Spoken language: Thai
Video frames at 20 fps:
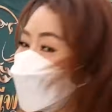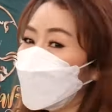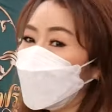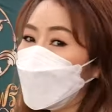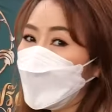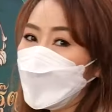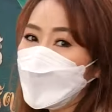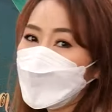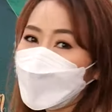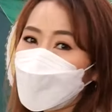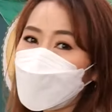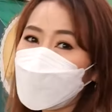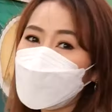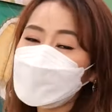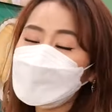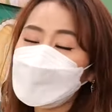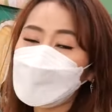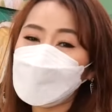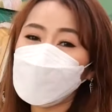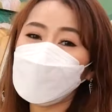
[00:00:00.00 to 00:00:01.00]
เลย ถ้าใค
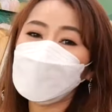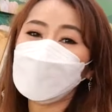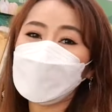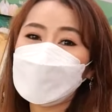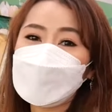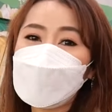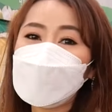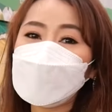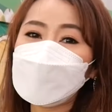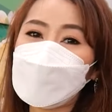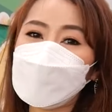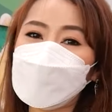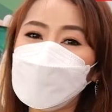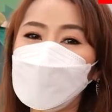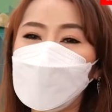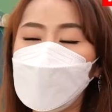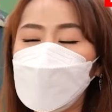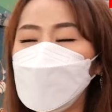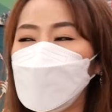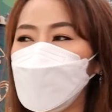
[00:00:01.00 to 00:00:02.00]
รจำพี่นุชได้นะ
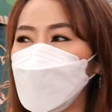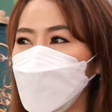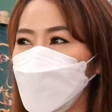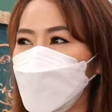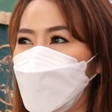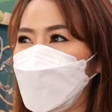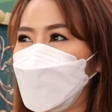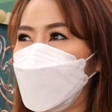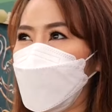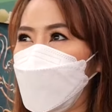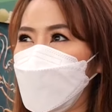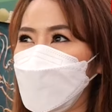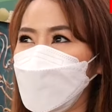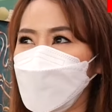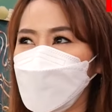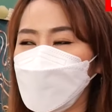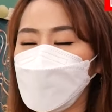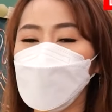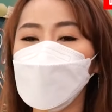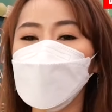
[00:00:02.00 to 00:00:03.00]
ที่ฟ้าเคยมาถ่าย
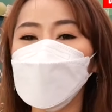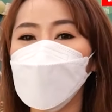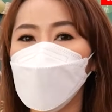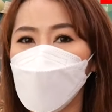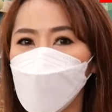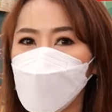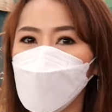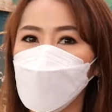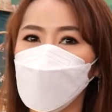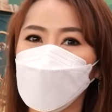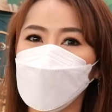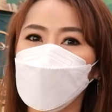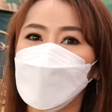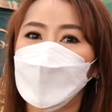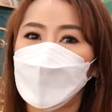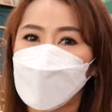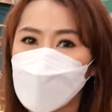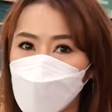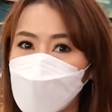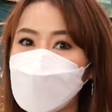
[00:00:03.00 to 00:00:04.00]
ส้มโอ
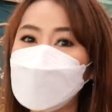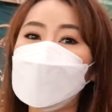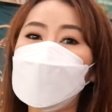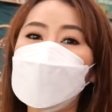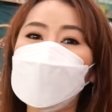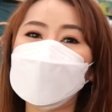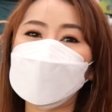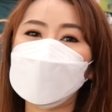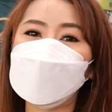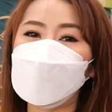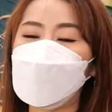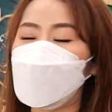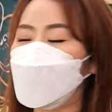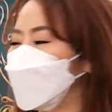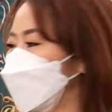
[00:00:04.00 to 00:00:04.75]
ร้อยล้านนะคะ